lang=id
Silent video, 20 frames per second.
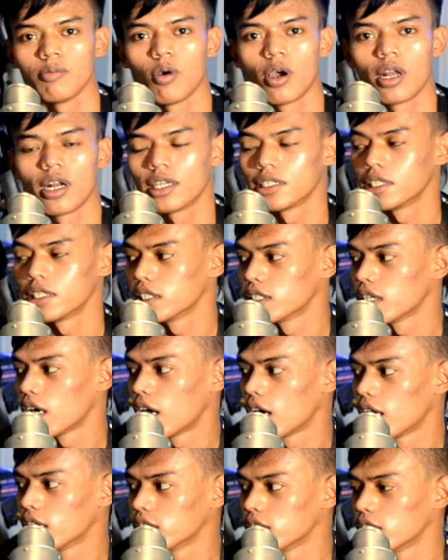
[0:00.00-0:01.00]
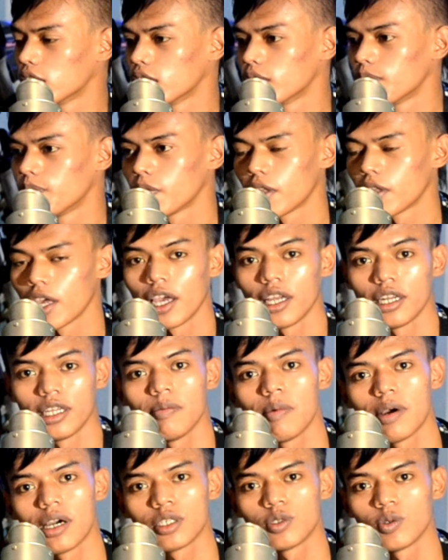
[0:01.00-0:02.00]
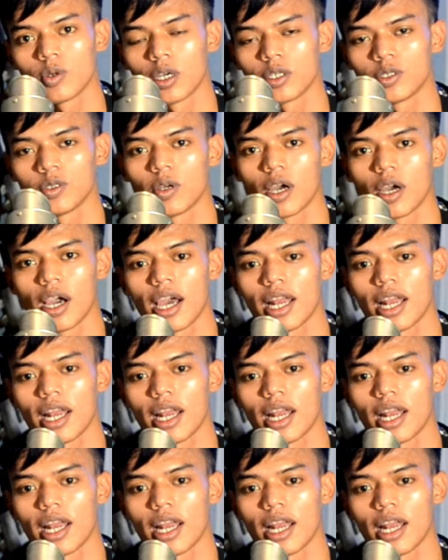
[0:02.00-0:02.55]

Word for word: bukan ngasih saran sih ya ya ini mah suka-suka